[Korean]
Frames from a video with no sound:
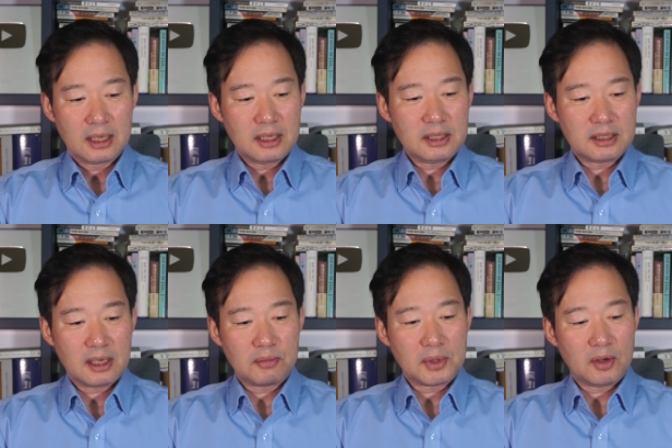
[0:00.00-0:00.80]

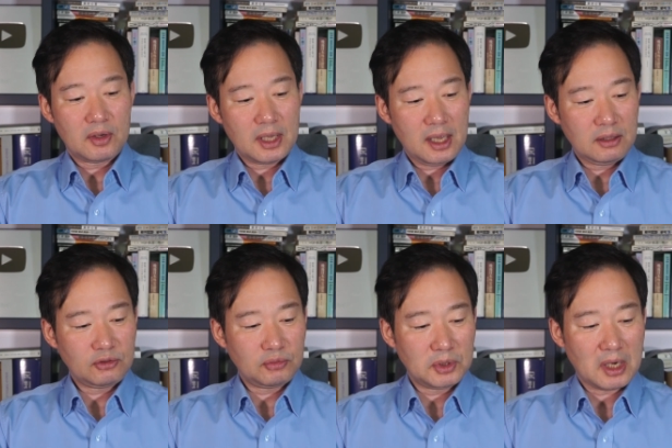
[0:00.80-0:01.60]
이재명의
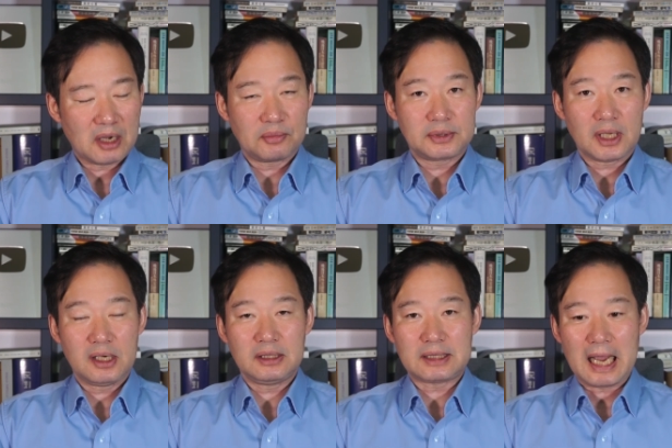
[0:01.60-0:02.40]

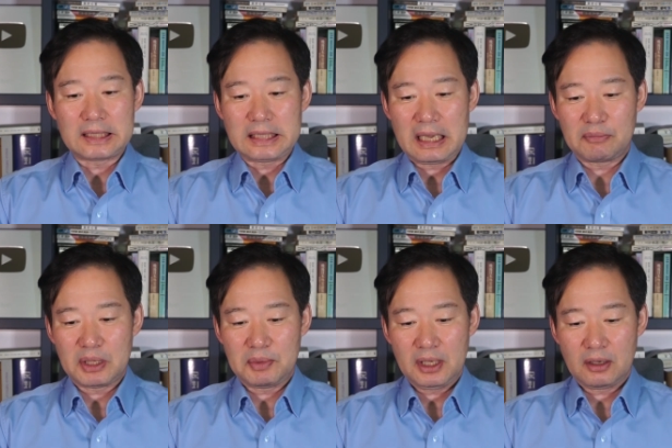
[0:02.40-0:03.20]
29살
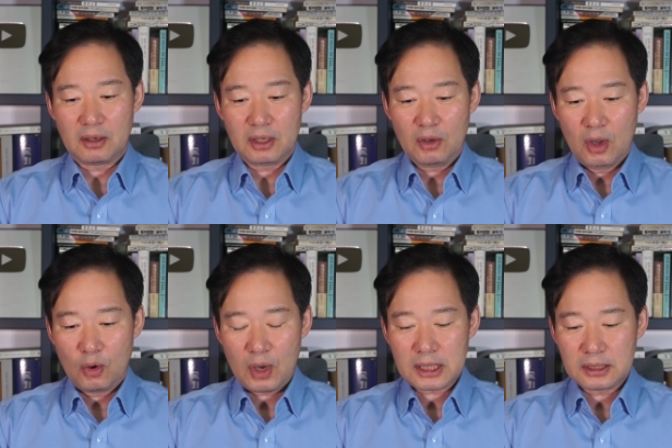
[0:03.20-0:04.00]
장남임이 거의
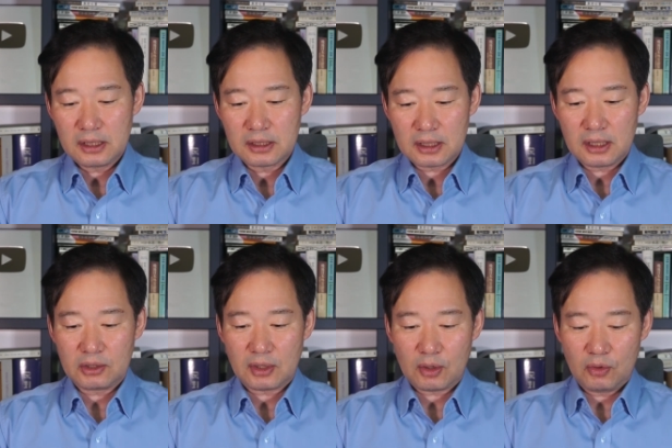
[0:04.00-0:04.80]

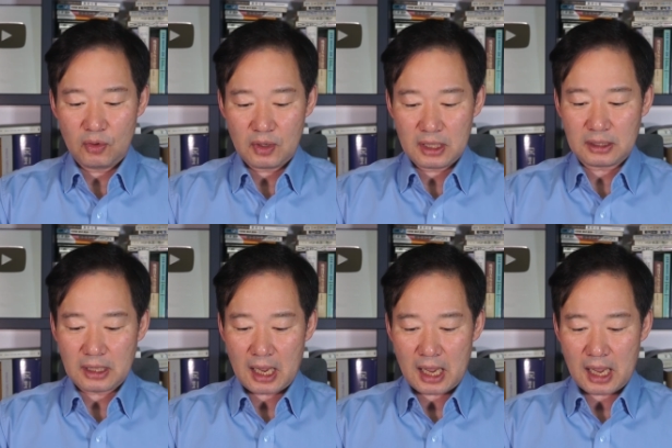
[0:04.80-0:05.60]
확실시 되고
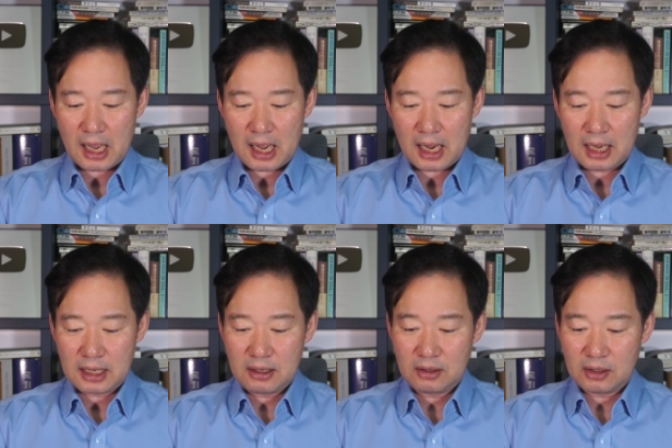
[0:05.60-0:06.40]
있다
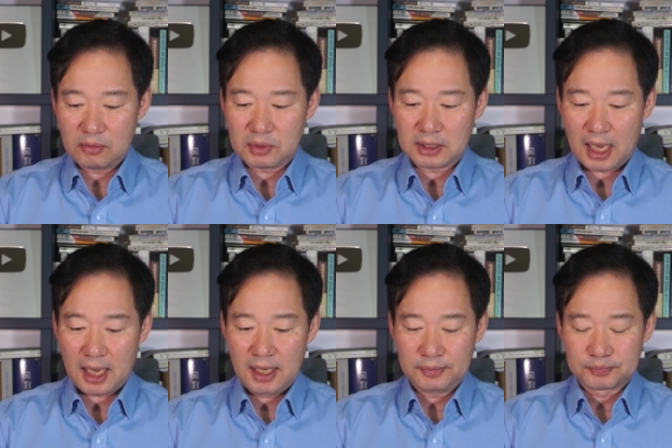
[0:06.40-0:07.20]
이런
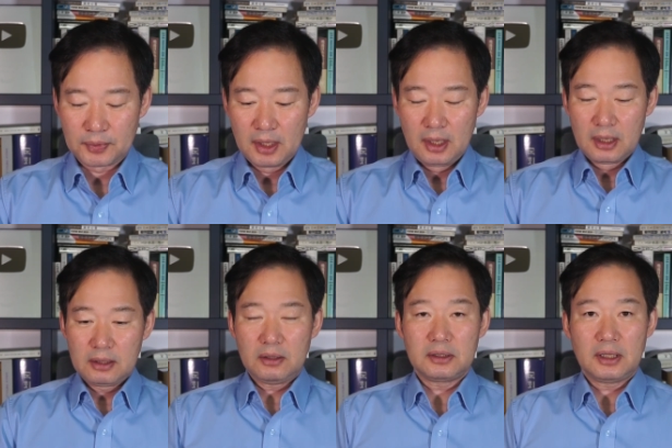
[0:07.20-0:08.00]
겁니다.
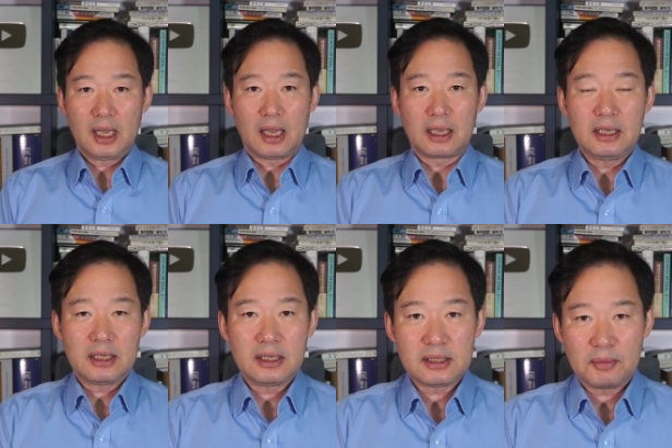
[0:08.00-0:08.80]
그런데
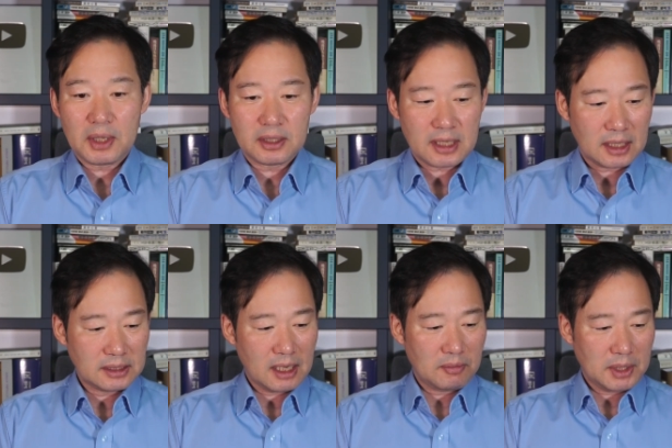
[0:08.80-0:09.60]
이 이재명의
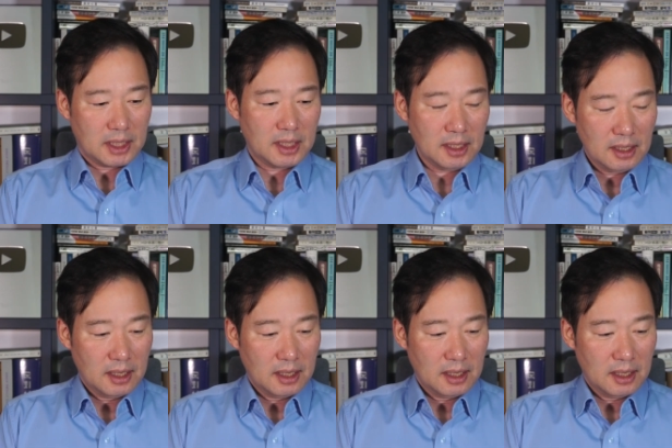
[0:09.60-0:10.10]
장남이